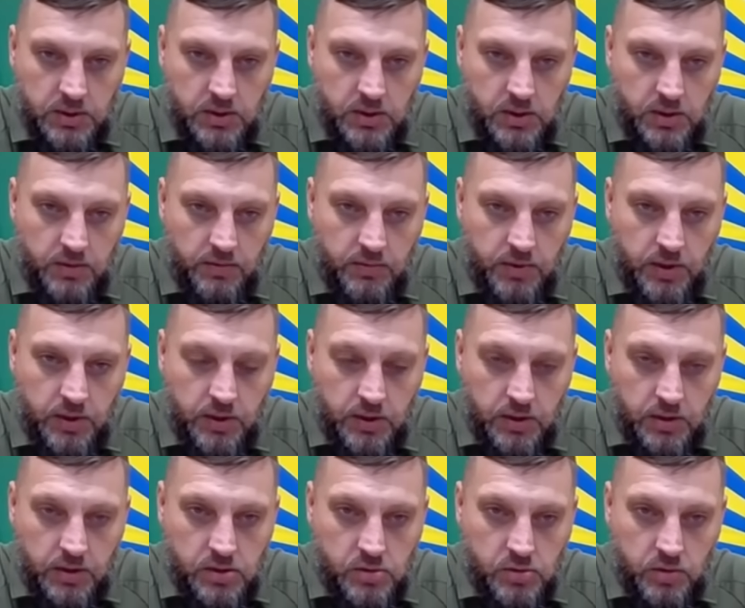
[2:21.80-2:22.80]
родителей
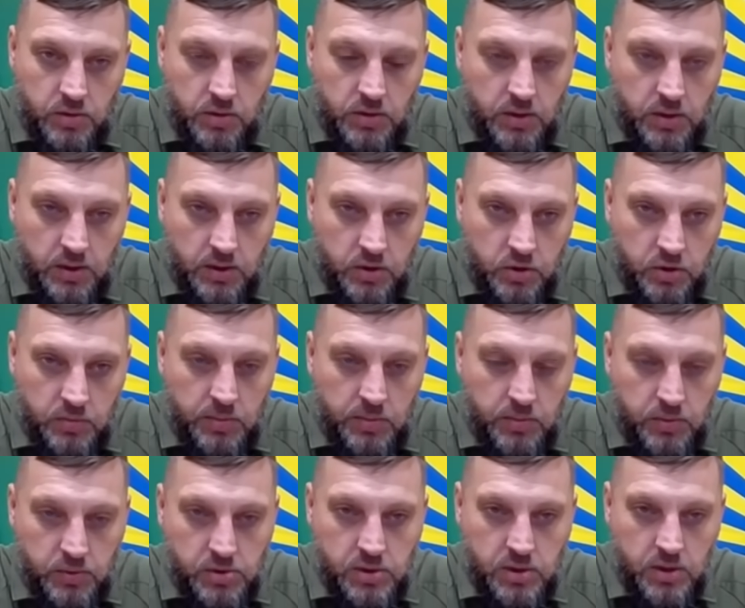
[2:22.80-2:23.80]
выехать из города, а
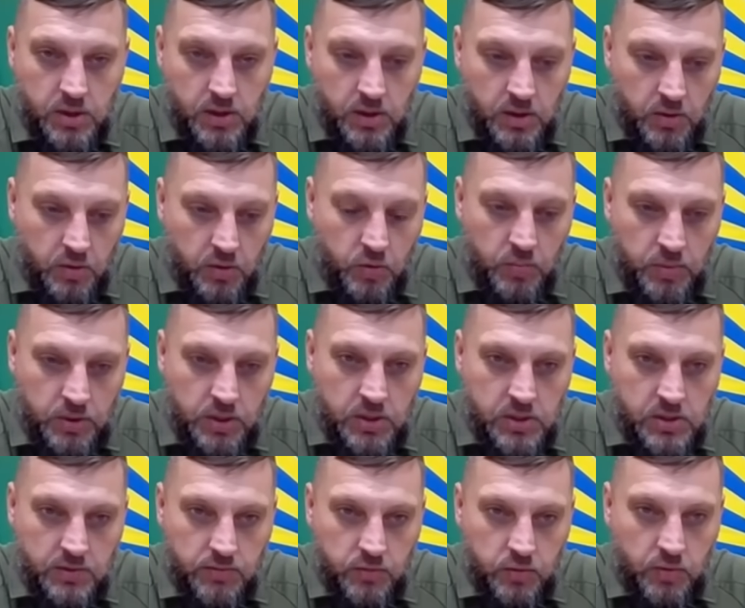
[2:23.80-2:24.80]
чтобы просто
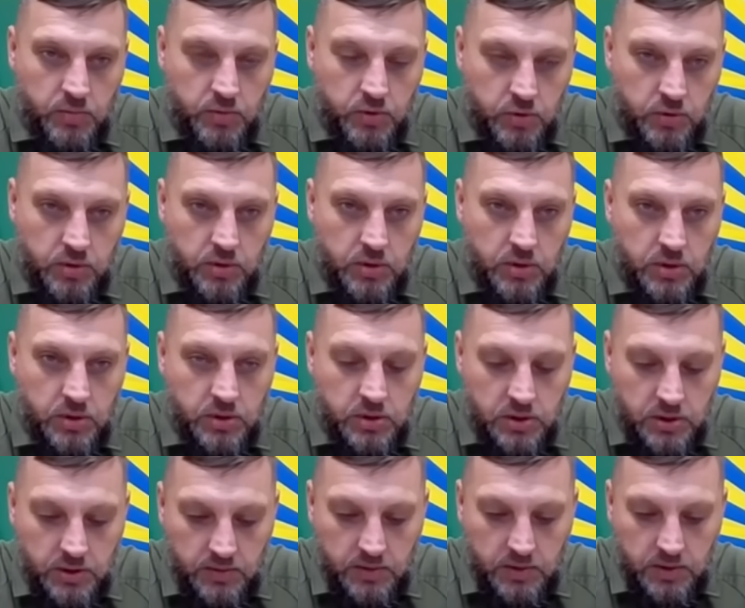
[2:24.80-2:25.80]
убедиться в том, что
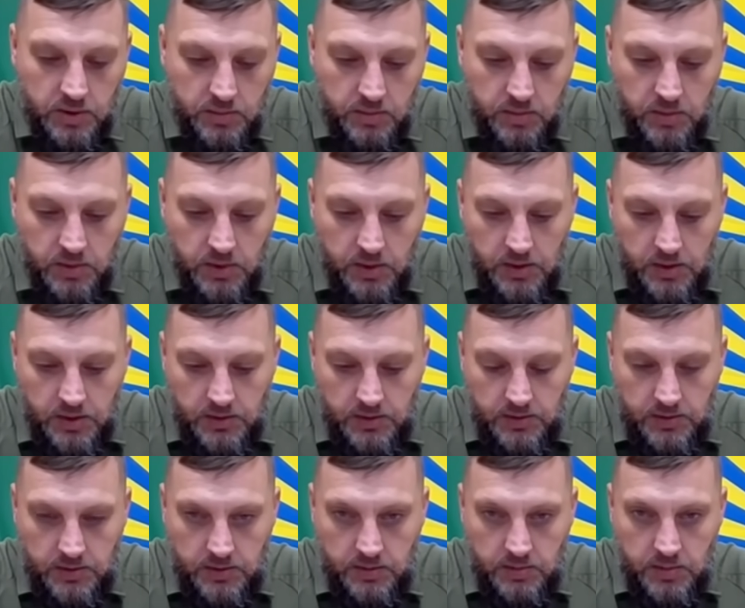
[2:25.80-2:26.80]
они живы, там,
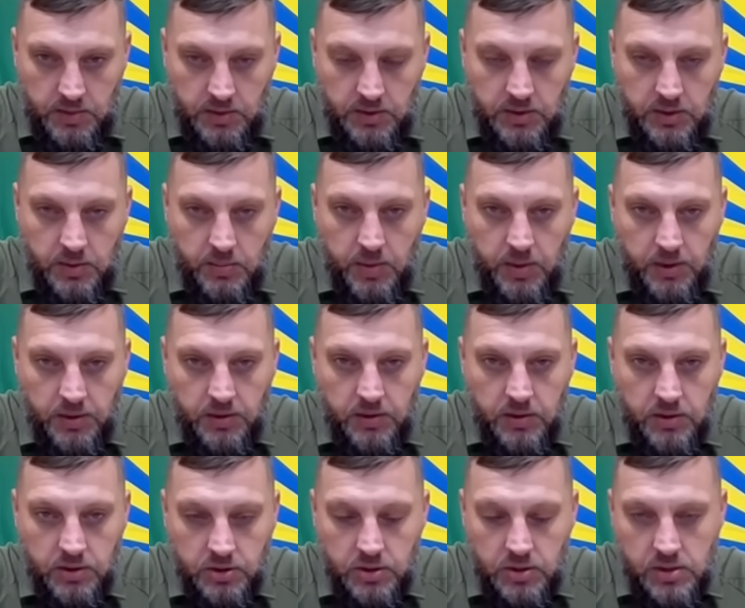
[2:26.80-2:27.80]
э, молодые
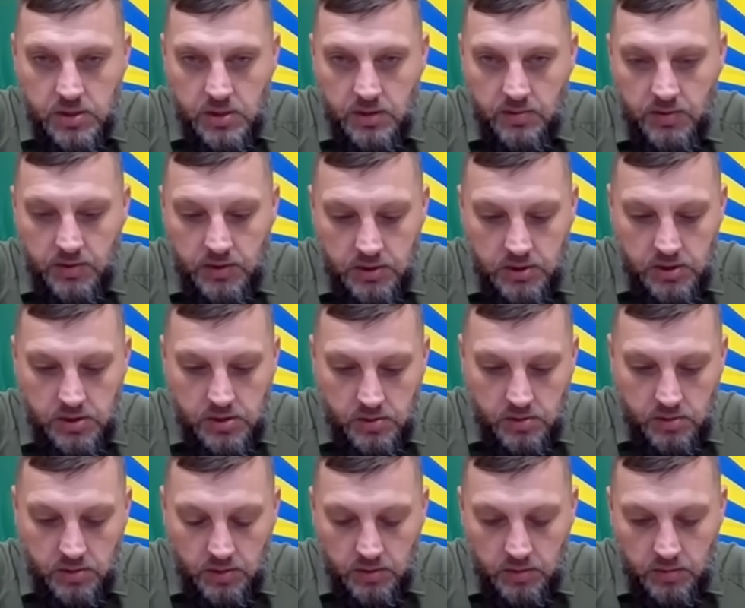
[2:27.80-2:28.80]
парни должны рисковать
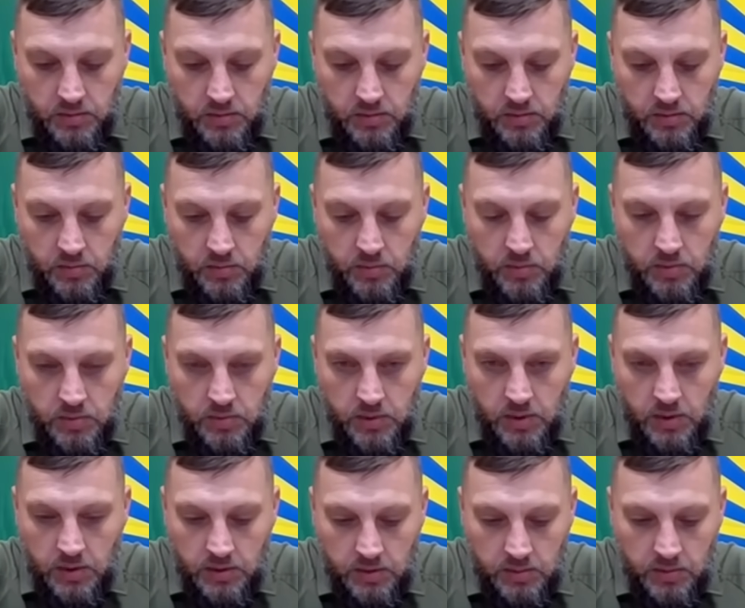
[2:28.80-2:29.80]
жизнью. Ну, на,
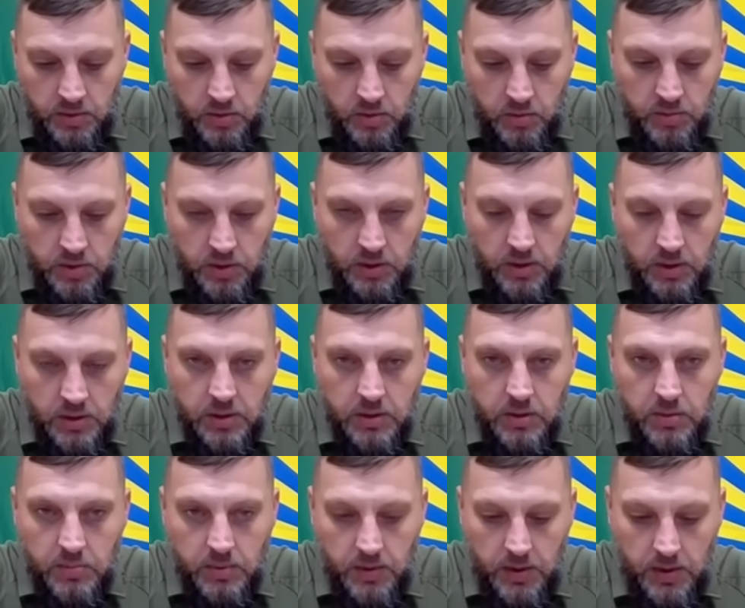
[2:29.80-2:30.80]
на, на мое мнение,
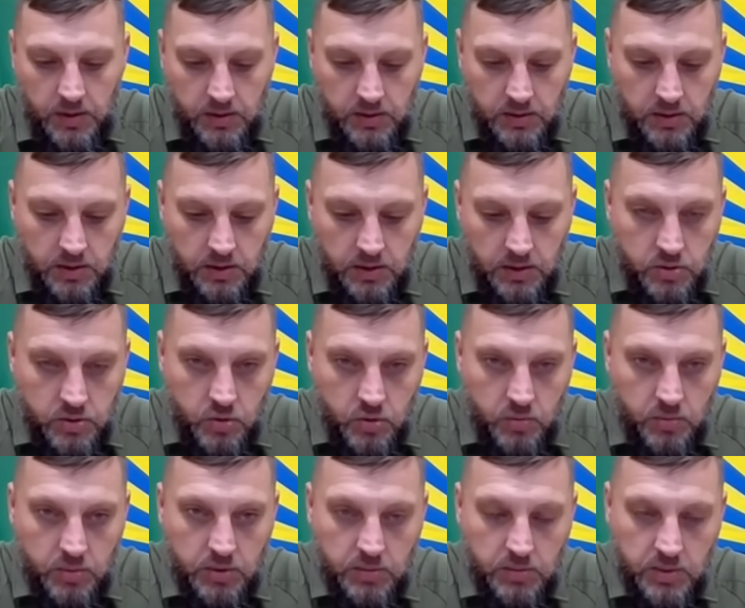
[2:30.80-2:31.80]
это неправильно, так не
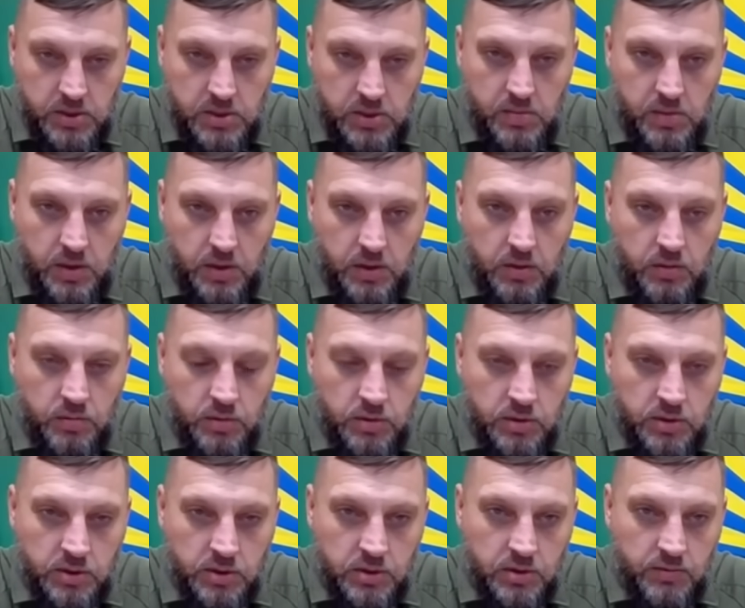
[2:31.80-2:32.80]
должно быть. Максимально
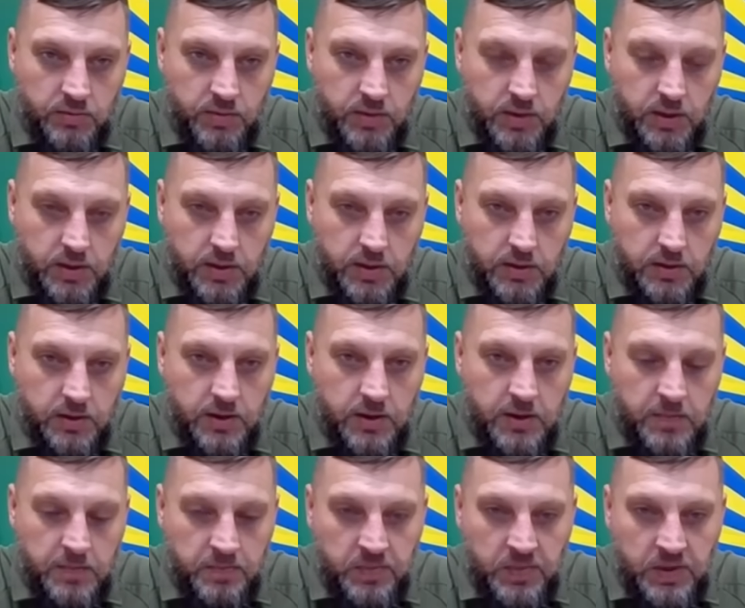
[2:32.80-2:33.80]
люди должны выехать